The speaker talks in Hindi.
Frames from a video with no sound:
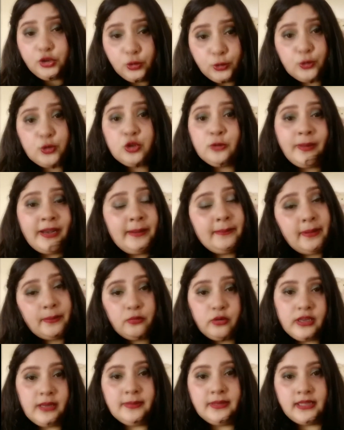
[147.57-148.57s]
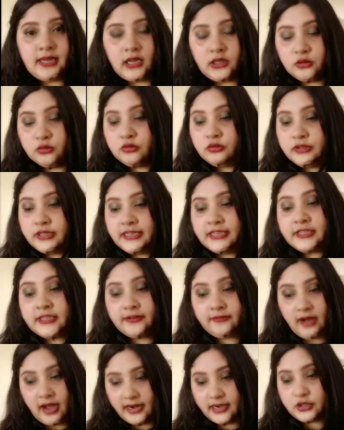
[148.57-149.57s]
तो दोस्तों पहले मैं आपको ये बता दूं कि
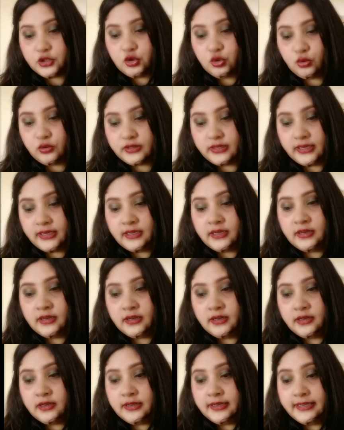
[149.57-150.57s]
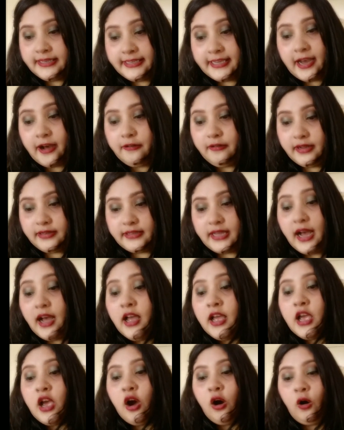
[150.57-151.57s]
सरवाना स्टोर से लिया हुआ था
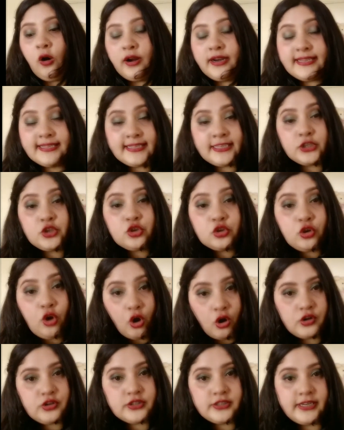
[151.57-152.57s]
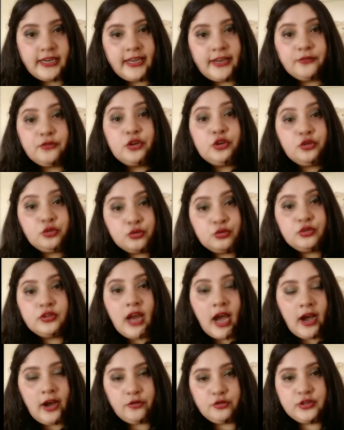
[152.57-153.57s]
और इसकी जो कॉस्ट है वो टू
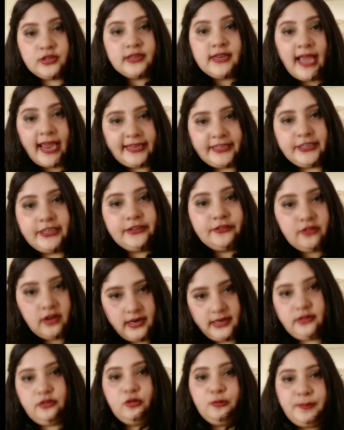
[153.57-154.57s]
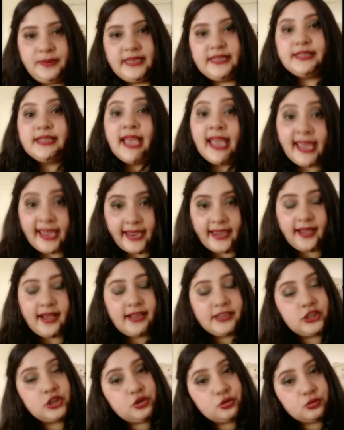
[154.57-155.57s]
थाउजेंड नाइन्टी वन रुपीज है
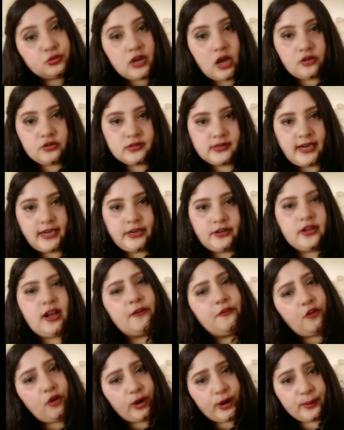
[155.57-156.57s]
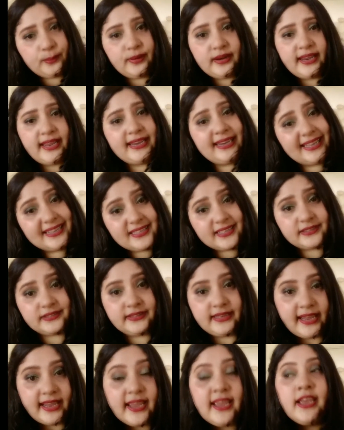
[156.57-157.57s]
हाँ जी टू थाउजेंड नाइन्टी अफोर्डेबल है ले
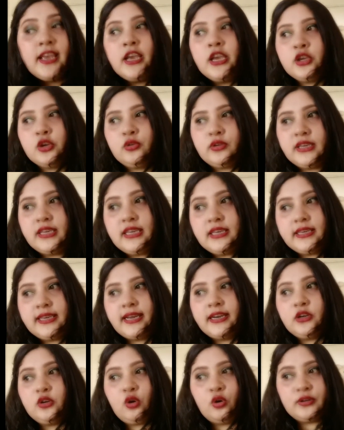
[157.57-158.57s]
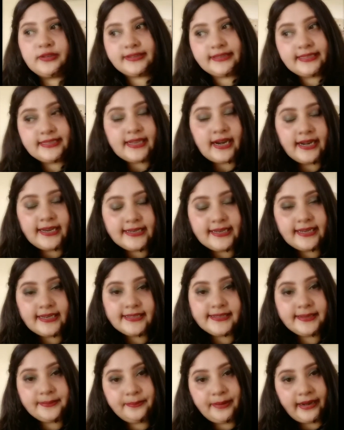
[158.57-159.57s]
सकते हैं क्योंकि यार कॉस्टली साड़ी
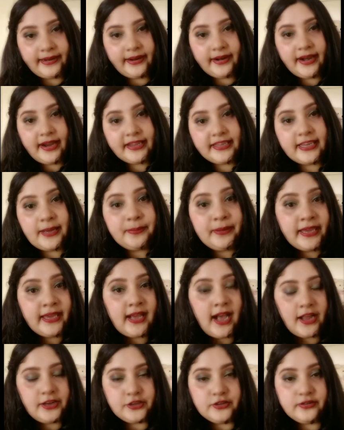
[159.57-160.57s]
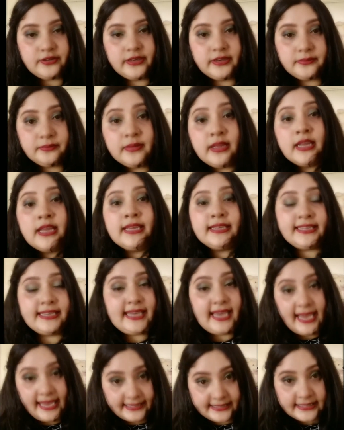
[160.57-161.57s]
लेने से बेटर है कि आप एक कांजीवरम
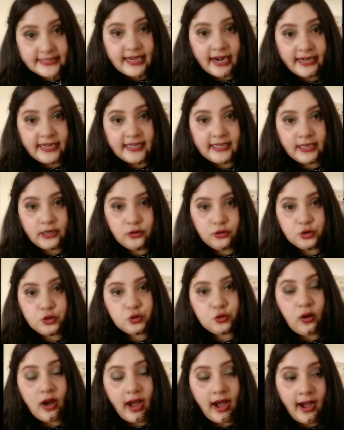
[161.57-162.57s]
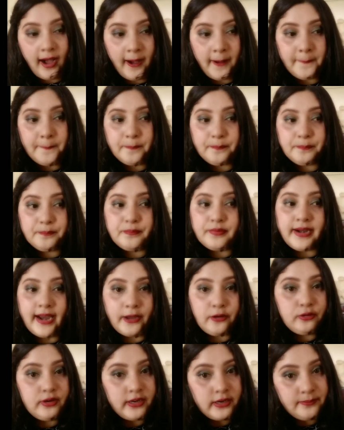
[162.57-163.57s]
की ऐसी साड़ी ले लो जो आप
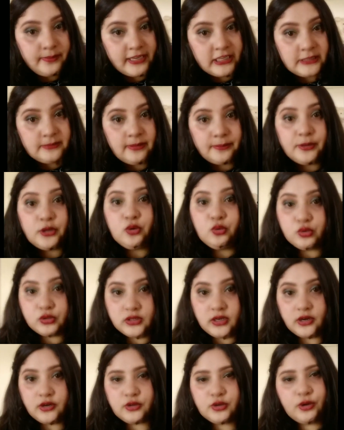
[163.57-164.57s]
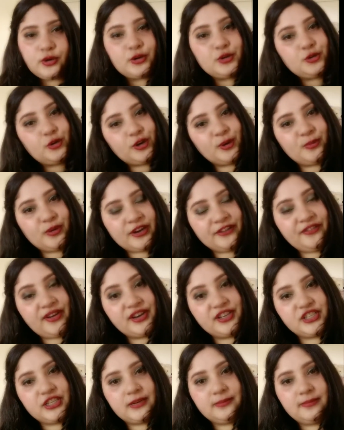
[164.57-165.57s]
रेगुलर बेस में भी यूज कर सको छोटे मोटे
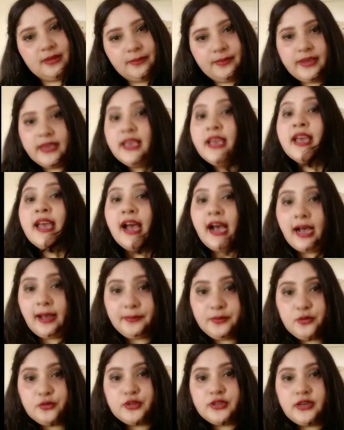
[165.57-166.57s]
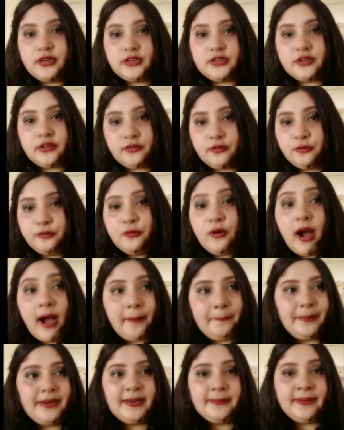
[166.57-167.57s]
फंक्शन में भी आप यूज कर सको वो
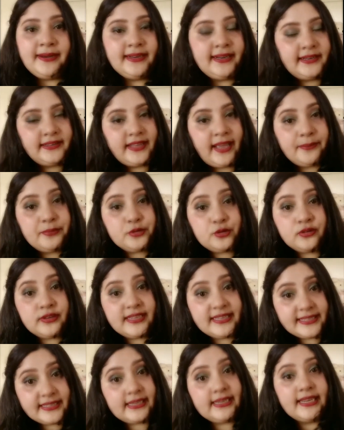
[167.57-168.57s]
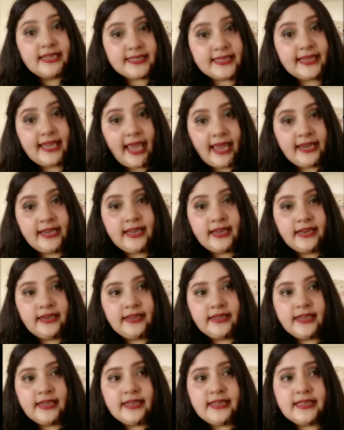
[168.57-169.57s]
आप पे डिपेंड करता है आप उसको किस तरीके से कैरी
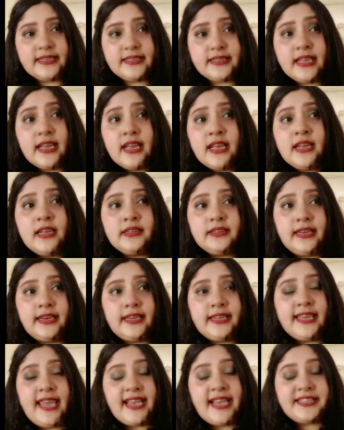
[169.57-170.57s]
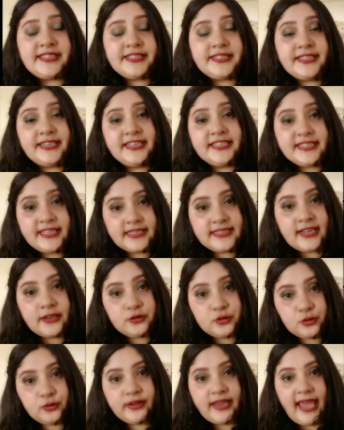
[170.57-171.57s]
करेंगे किस तरह की एक्सेसरीज के साथ
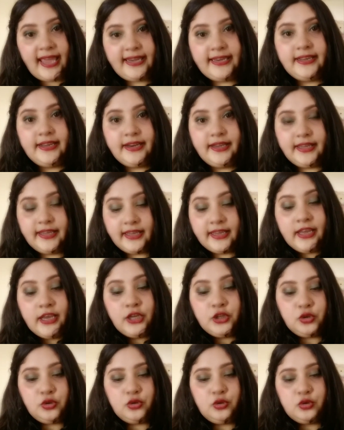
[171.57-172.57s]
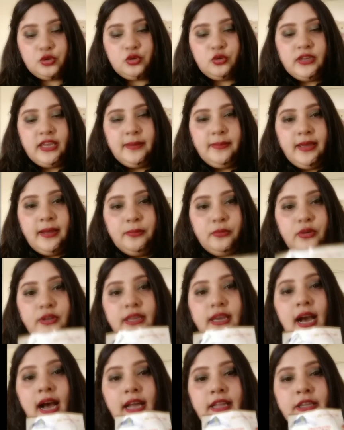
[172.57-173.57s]
उसको कैरी करेंगे तो दोस्तों ये मैं आपको
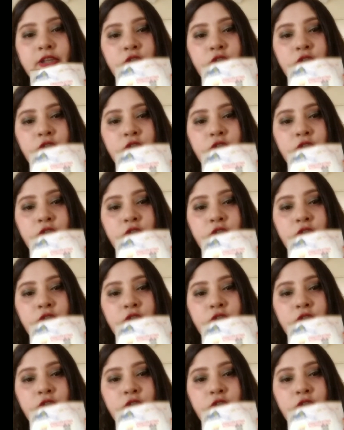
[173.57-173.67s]
दिखा